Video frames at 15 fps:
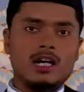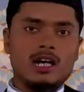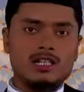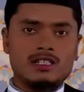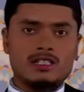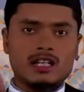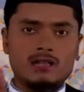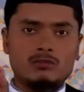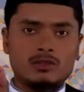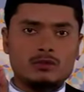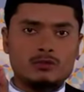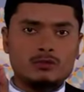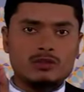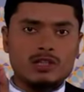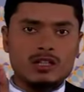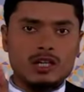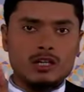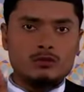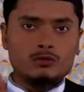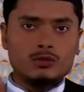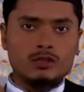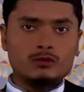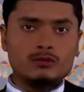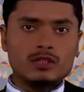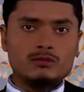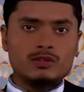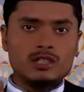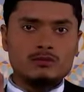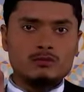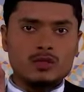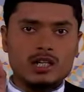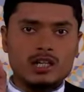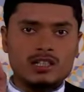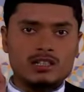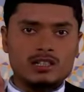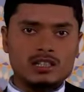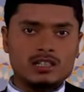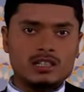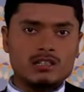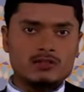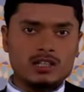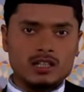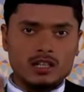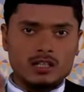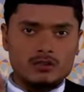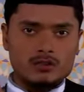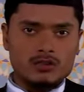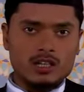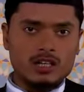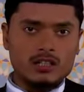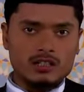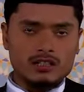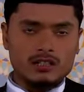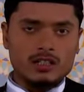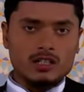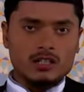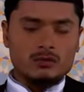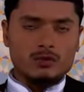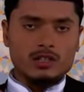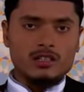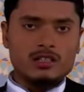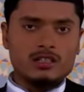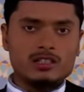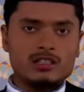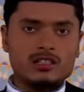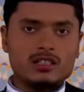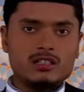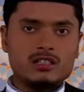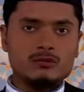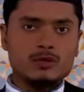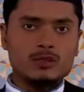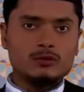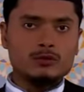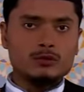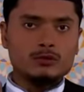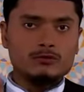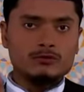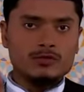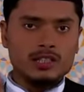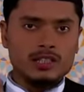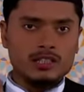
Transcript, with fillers: असाबिकून अलून मिनलमहाजरीन वलअनसारी वलजीन तबाऊम बे